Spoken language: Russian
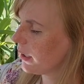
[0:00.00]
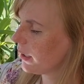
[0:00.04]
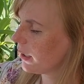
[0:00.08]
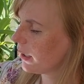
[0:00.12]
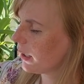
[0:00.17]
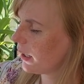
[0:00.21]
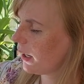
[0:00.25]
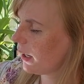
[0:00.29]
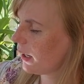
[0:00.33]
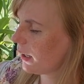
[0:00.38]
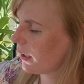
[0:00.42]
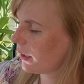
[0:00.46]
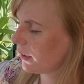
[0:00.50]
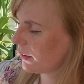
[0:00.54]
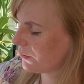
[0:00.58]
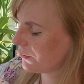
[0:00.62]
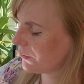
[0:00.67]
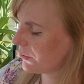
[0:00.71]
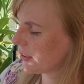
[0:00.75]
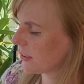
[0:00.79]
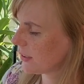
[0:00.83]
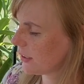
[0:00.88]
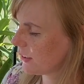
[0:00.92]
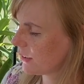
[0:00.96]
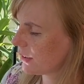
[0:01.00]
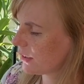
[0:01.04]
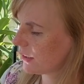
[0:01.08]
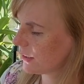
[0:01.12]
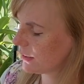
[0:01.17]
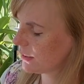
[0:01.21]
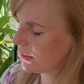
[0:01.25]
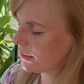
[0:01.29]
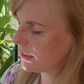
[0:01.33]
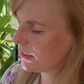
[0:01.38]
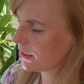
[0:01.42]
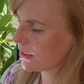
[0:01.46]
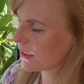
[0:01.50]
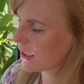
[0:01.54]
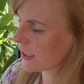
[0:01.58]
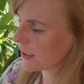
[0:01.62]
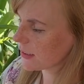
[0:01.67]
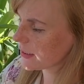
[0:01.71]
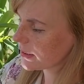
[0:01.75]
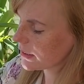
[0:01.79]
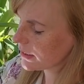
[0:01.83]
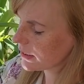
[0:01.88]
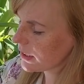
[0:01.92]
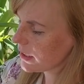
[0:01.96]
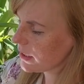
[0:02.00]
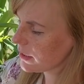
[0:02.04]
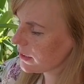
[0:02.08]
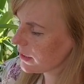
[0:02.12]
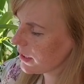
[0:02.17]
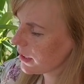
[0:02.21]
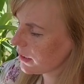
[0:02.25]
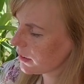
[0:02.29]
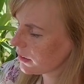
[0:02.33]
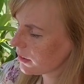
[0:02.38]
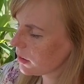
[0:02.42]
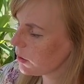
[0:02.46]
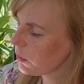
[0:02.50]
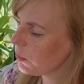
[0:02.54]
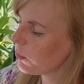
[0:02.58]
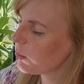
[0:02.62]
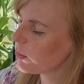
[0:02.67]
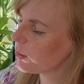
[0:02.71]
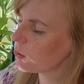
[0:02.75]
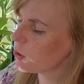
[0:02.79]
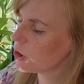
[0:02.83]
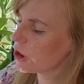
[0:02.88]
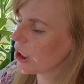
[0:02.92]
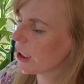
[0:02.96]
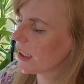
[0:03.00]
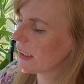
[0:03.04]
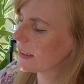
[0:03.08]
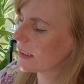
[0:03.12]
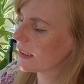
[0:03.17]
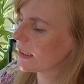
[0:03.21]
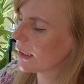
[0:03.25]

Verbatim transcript: А, в центре сидит растение и получаются